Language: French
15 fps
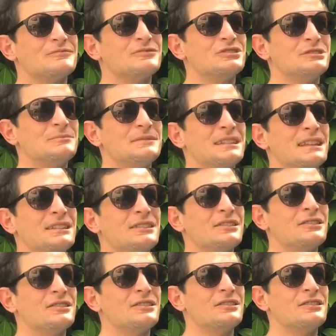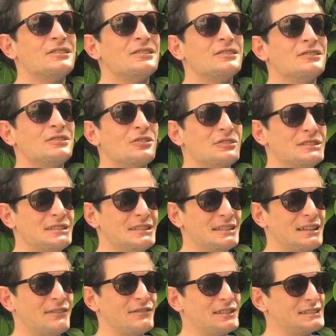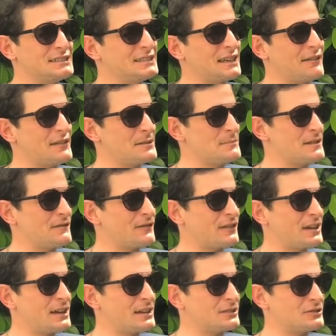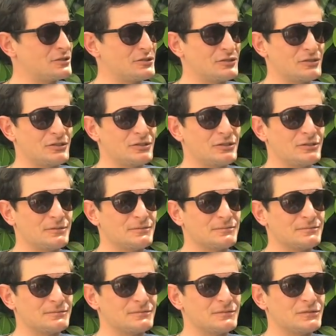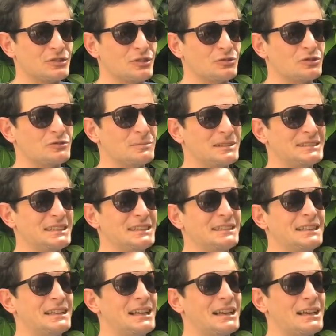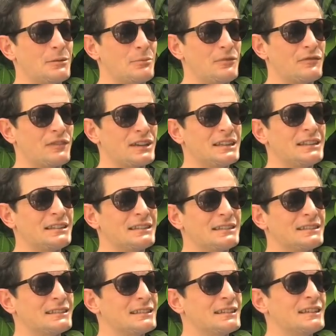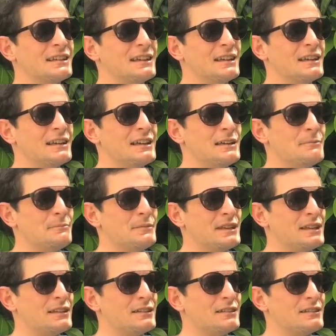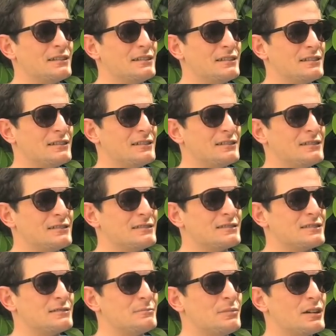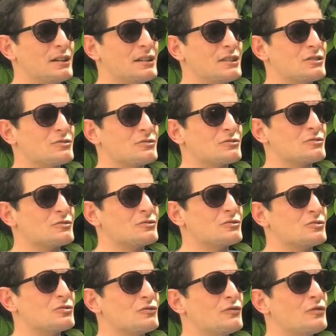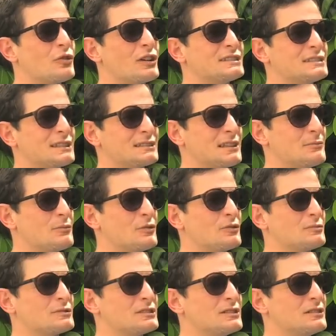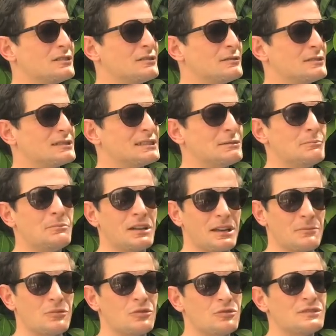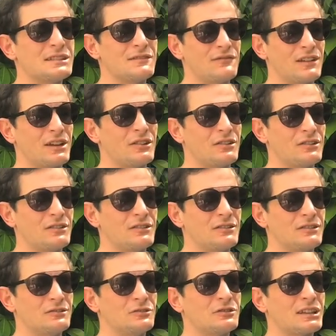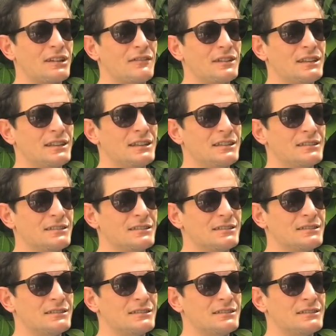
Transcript: j'ai peut-être euh, dans l'idée d'investir avec mes frères dans, dans nos spécialités la carpe frite mais euh, c'est pas quelque chose que je ferais certainement. Ce qui me plairait beaucoup, c'est de faire, de travailler